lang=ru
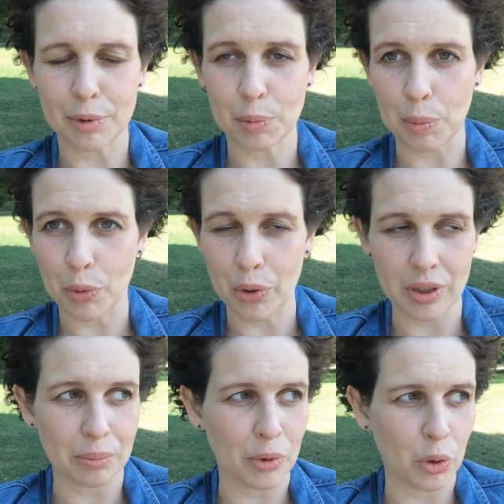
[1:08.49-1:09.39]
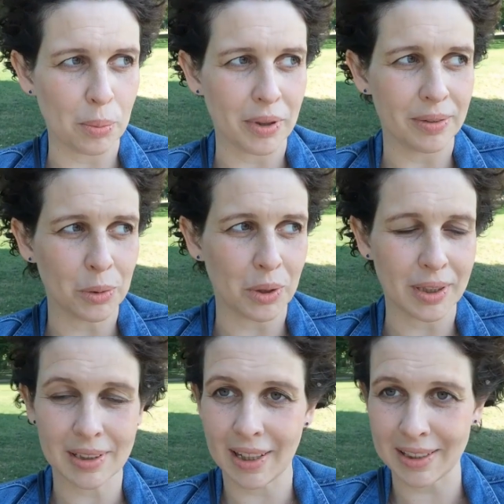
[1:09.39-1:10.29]
с попкорном дома всю
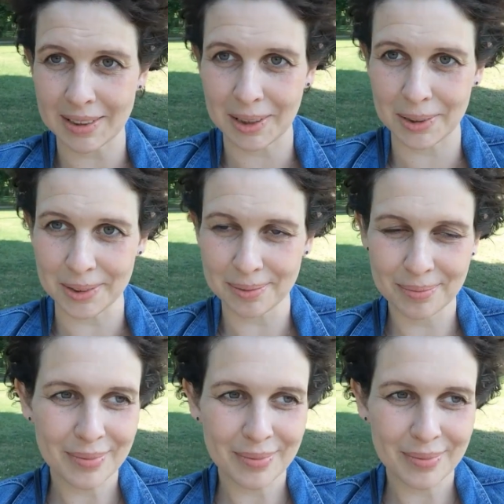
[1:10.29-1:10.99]
трансляцию.